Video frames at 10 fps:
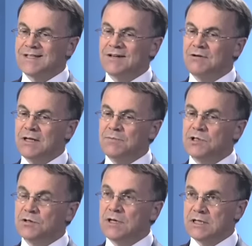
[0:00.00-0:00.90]
a zakładam,
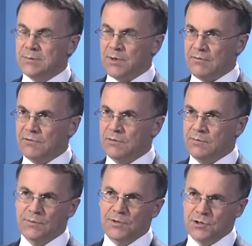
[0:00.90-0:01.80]
że to jest
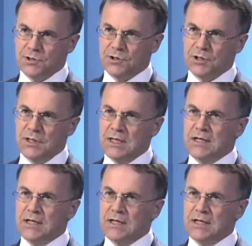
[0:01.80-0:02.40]
prawdą, bo myślę, że